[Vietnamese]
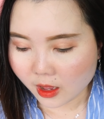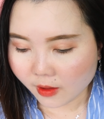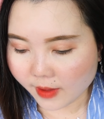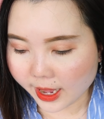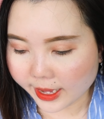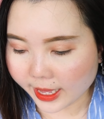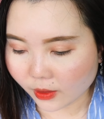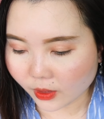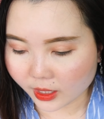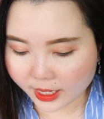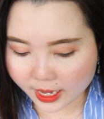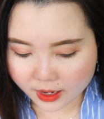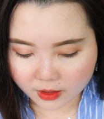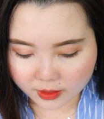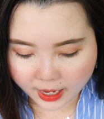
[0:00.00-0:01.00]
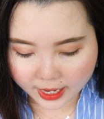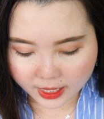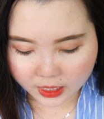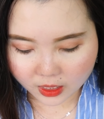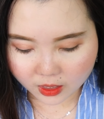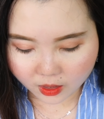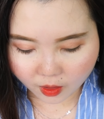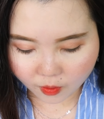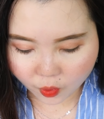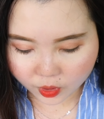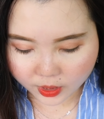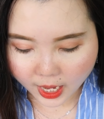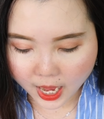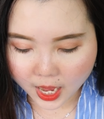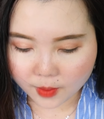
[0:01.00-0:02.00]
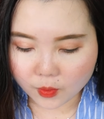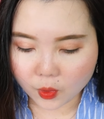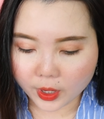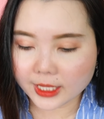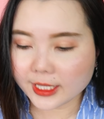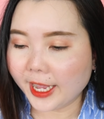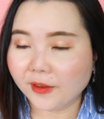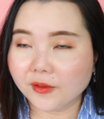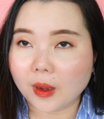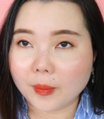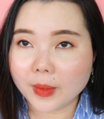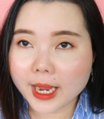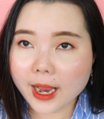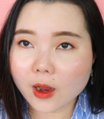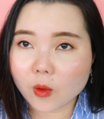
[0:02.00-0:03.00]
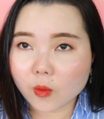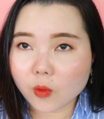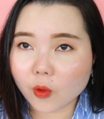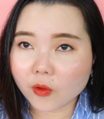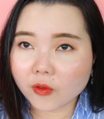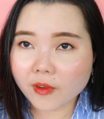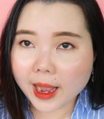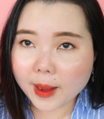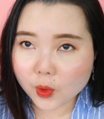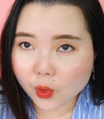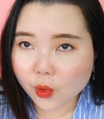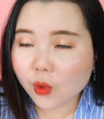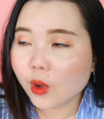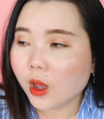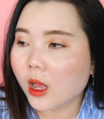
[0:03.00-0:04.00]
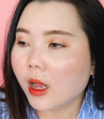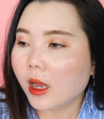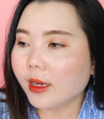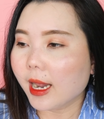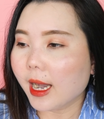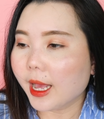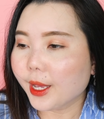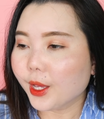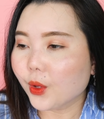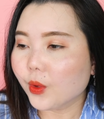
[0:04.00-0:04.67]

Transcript: và dạo thời gian gần đây thì trinh có mua thêm một cái sản phẩm khác cũng của pháp luôn đây là hiệu